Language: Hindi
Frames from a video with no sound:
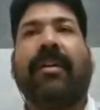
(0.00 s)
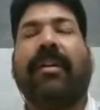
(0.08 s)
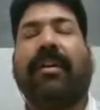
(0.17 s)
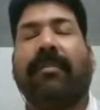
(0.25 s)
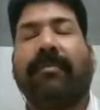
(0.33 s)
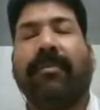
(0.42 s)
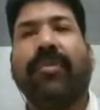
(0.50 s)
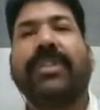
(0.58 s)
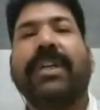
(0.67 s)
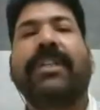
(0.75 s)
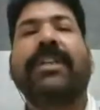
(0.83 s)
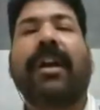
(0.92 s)

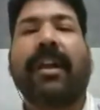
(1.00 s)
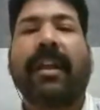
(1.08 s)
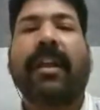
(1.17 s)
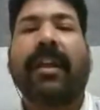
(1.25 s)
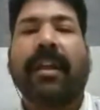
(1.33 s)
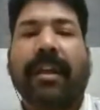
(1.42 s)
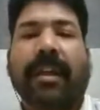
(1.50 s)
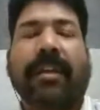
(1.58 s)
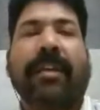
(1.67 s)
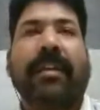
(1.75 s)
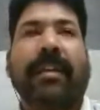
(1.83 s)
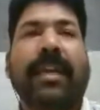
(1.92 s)
गुर्जर जाट है
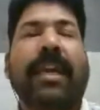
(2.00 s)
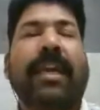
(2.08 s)
ये